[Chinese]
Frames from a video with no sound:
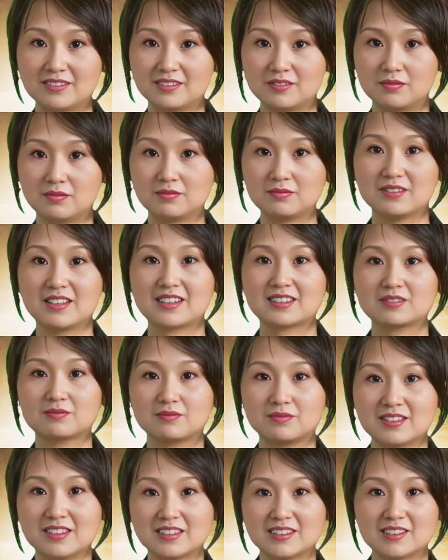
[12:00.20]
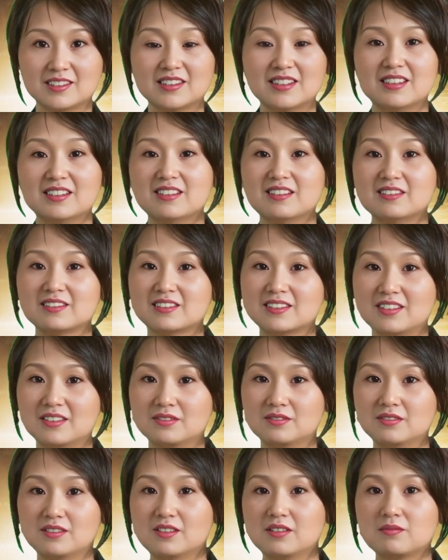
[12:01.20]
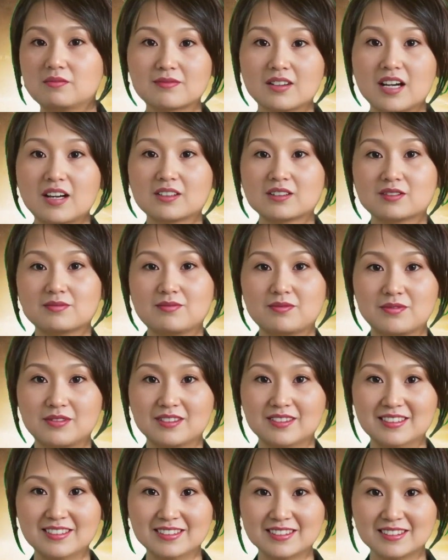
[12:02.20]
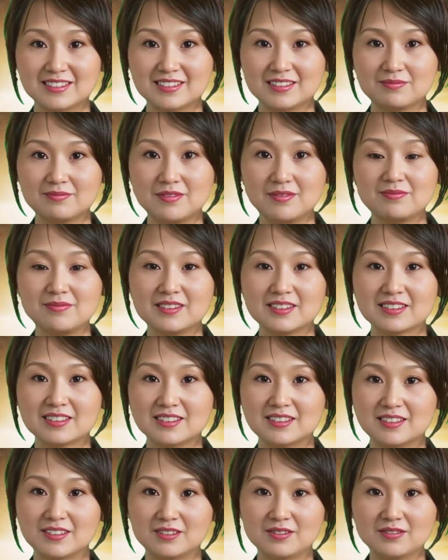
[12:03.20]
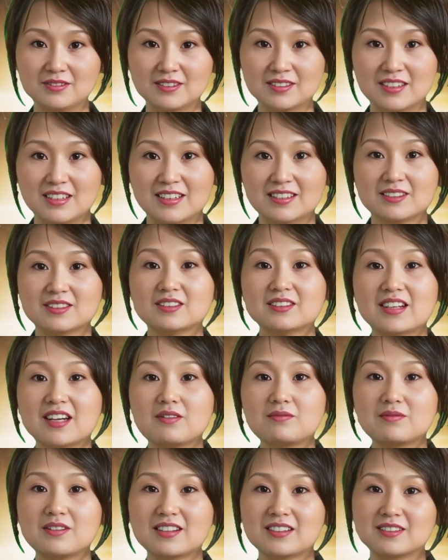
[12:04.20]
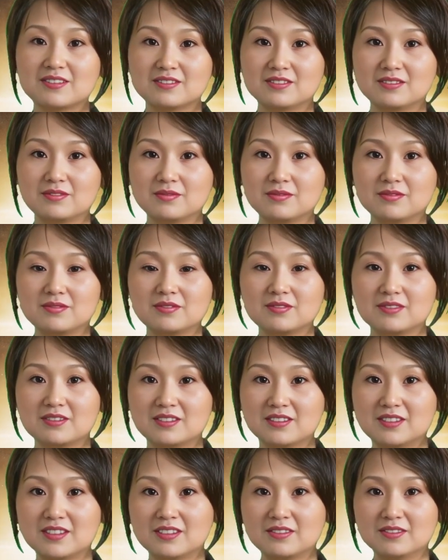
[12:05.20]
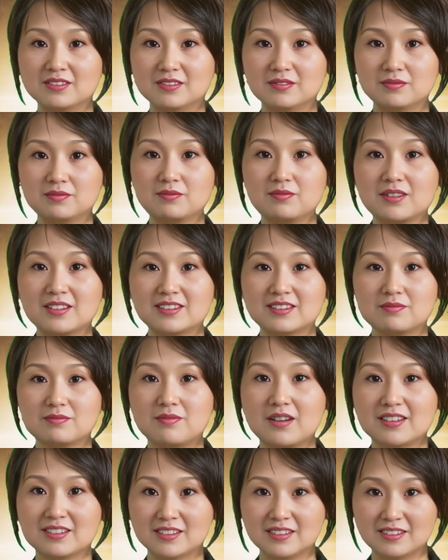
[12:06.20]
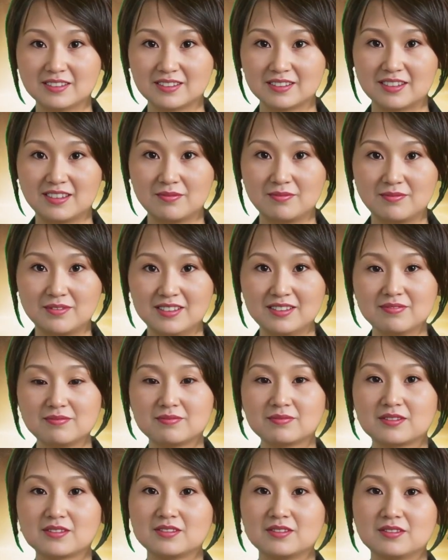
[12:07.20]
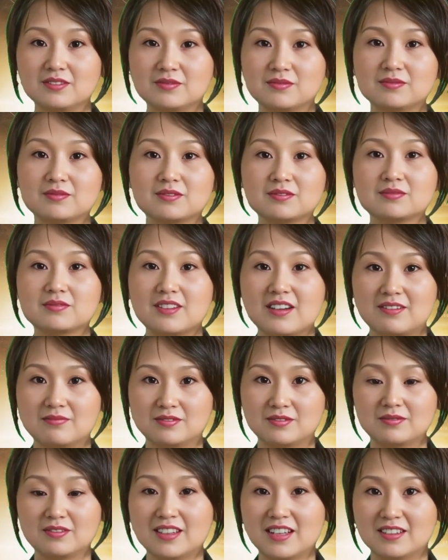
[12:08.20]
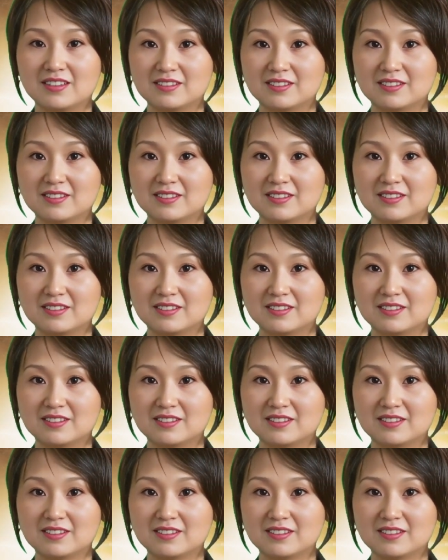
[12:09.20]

在两会期间发生了一件奇怪的事情，就是三月六日，两会的主办机构在媒体中心举行了经济主题的记者会。